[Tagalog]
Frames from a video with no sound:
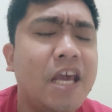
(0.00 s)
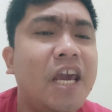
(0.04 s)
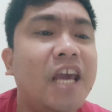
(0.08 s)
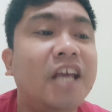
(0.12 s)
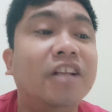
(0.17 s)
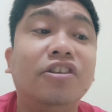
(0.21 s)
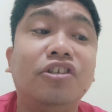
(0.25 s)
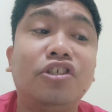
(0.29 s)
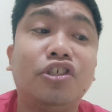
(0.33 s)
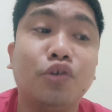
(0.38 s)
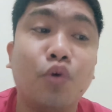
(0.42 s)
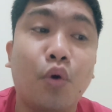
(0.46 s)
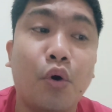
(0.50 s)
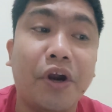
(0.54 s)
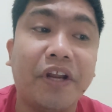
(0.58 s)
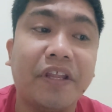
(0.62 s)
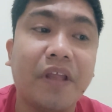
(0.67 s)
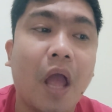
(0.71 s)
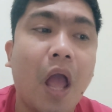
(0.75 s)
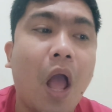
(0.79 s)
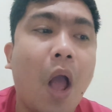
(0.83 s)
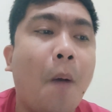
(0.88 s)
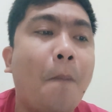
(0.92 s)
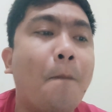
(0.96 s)
In short,
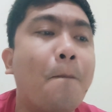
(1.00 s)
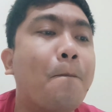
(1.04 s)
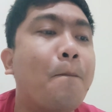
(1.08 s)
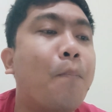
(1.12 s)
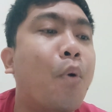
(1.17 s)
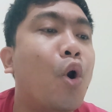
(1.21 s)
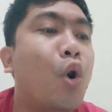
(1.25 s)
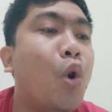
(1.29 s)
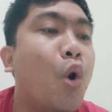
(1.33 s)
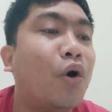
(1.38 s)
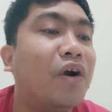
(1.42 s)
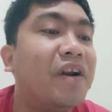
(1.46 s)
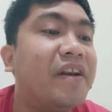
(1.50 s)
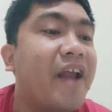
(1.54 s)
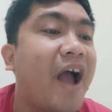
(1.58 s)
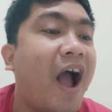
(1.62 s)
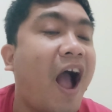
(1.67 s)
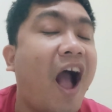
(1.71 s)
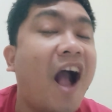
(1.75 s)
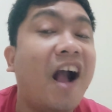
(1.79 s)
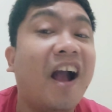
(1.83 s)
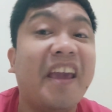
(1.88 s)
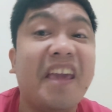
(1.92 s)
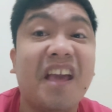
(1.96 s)
bulok
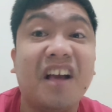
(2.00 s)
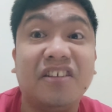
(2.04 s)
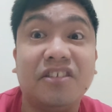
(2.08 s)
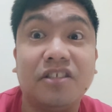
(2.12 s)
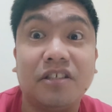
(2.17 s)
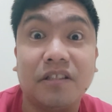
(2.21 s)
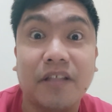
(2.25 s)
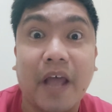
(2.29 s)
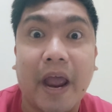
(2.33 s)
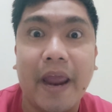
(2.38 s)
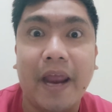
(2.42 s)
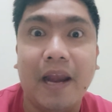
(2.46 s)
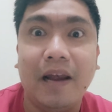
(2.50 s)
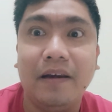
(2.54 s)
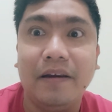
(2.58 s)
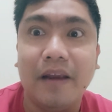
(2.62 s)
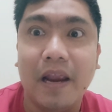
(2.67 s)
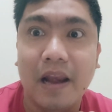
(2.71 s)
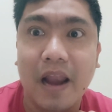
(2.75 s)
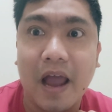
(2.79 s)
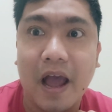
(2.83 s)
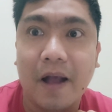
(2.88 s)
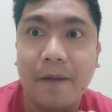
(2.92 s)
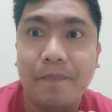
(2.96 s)
na ang ngayang style
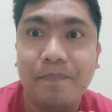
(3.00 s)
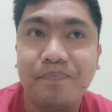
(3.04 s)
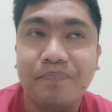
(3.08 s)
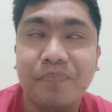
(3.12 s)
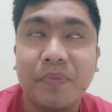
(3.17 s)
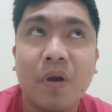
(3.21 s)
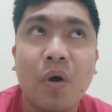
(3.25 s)
nila.